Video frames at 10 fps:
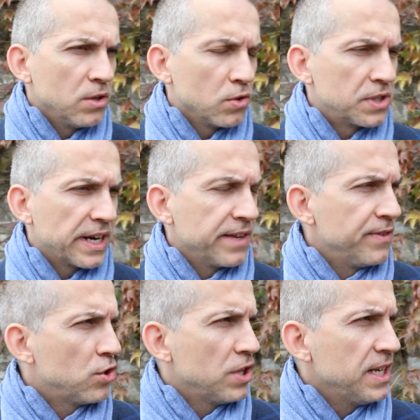incontrare i
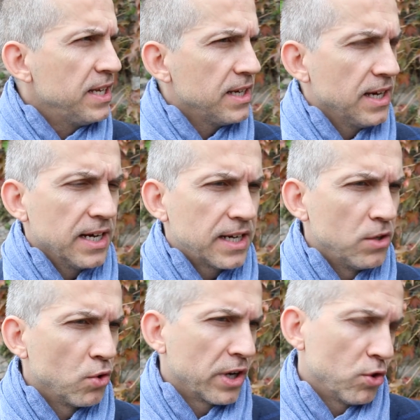vicini, anche
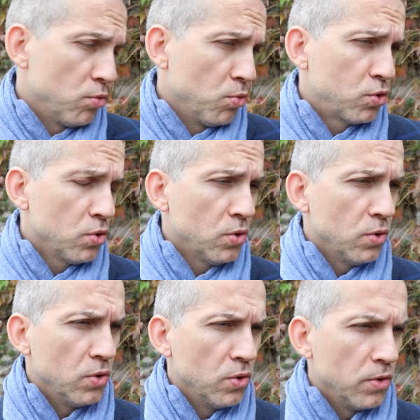loro erano
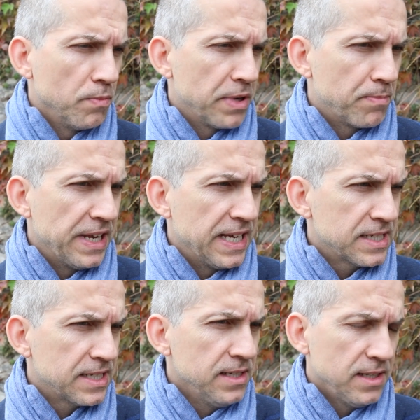molto
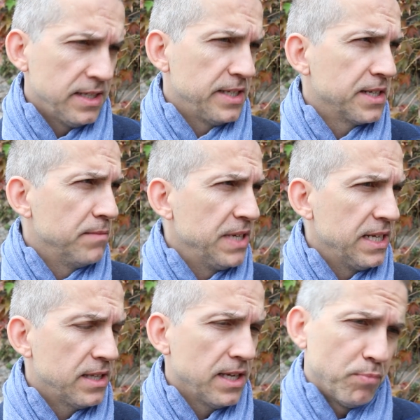perplessi
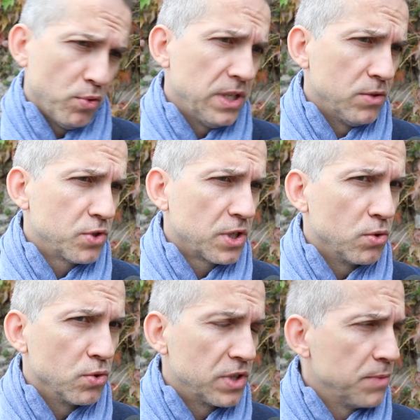inizialmente e poi in un
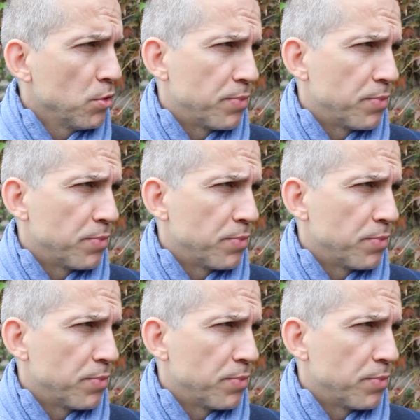secondo tempo